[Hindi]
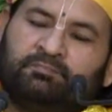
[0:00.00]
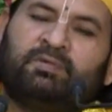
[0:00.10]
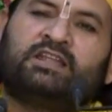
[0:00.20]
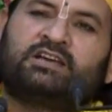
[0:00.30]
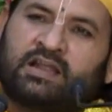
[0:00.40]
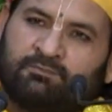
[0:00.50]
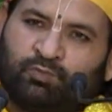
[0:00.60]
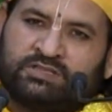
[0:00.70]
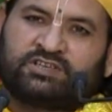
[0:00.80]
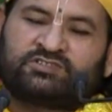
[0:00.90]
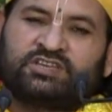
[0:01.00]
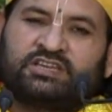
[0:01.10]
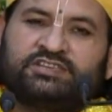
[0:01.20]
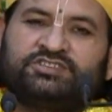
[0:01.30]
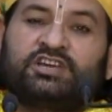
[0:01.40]
मन कर्म वचन से
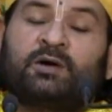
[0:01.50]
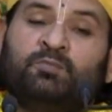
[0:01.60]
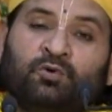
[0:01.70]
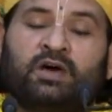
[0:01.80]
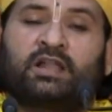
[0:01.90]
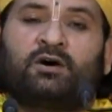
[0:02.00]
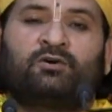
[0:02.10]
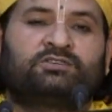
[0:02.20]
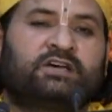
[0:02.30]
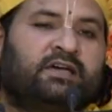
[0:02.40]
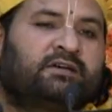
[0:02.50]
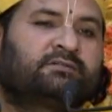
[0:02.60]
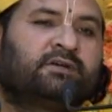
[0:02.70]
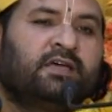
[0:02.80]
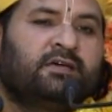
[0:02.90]
किसी का बुरा ना हो जाए
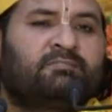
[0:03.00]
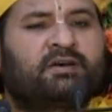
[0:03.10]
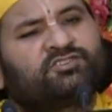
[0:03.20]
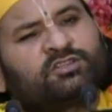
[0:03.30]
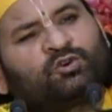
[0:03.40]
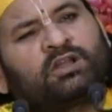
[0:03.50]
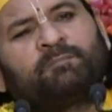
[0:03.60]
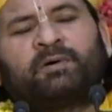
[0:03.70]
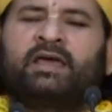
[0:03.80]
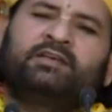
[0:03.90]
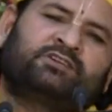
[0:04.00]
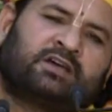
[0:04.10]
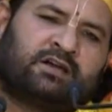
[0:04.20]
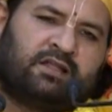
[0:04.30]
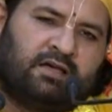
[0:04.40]
बस ये थोड़ा परहेज
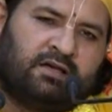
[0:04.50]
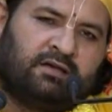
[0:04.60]
रखना